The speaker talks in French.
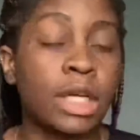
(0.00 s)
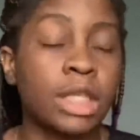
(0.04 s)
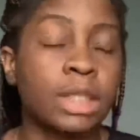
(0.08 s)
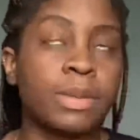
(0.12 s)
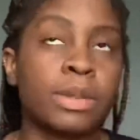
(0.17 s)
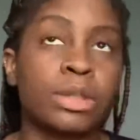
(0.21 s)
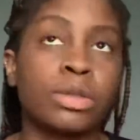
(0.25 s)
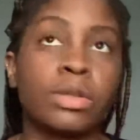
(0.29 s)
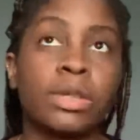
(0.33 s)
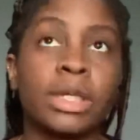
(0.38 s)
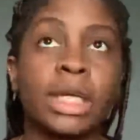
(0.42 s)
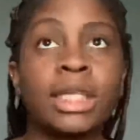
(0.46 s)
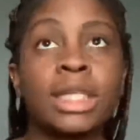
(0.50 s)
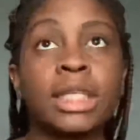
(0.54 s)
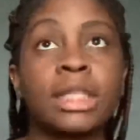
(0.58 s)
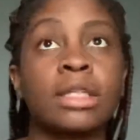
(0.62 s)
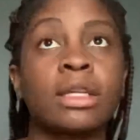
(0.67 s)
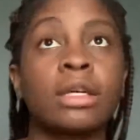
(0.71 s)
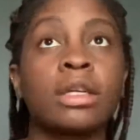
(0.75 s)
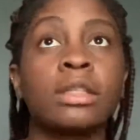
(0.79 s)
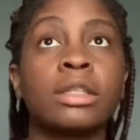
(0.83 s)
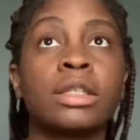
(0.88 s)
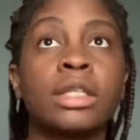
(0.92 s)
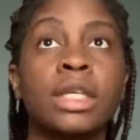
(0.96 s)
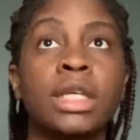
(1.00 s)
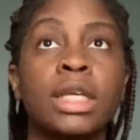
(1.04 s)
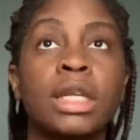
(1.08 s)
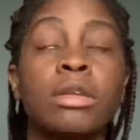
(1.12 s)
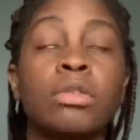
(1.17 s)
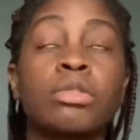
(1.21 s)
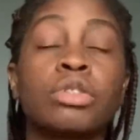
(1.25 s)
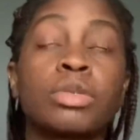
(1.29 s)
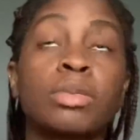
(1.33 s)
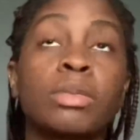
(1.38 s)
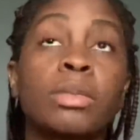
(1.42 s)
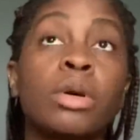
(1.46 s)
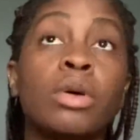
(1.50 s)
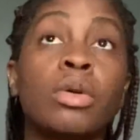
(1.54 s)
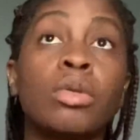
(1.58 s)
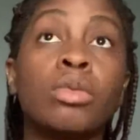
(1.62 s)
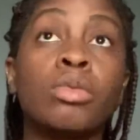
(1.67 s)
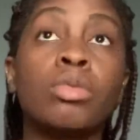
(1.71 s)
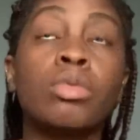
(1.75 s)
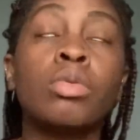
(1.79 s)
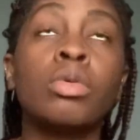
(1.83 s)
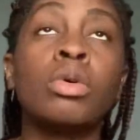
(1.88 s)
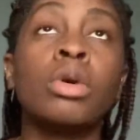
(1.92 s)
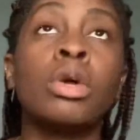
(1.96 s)
Parce qu'il y a des, des logements
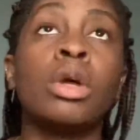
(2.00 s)
où